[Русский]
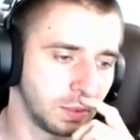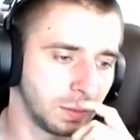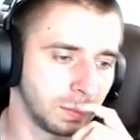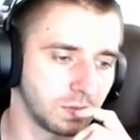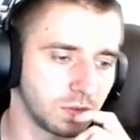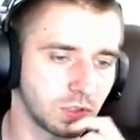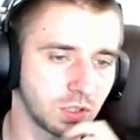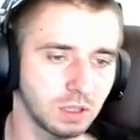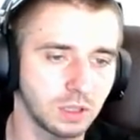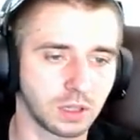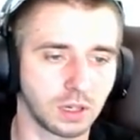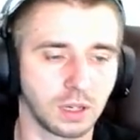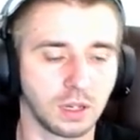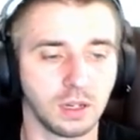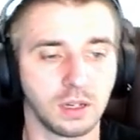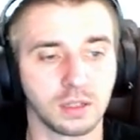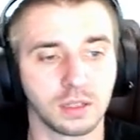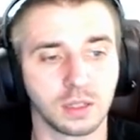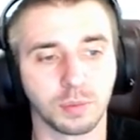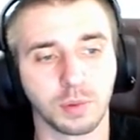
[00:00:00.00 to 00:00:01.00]
жаркое
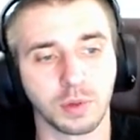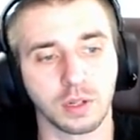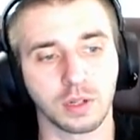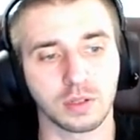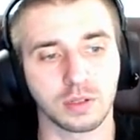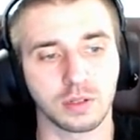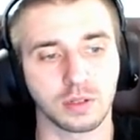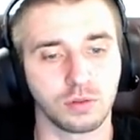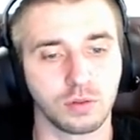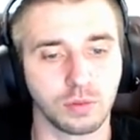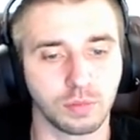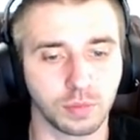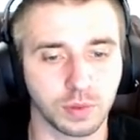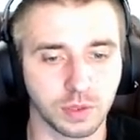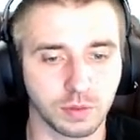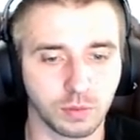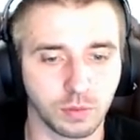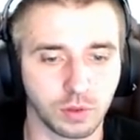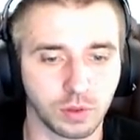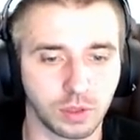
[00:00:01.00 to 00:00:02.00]
лето, пока зайдем,
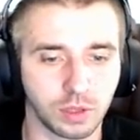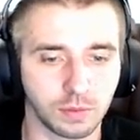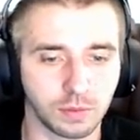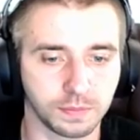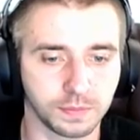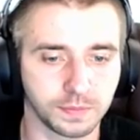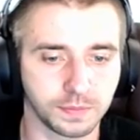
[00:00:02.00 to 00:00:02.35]
посмотрим.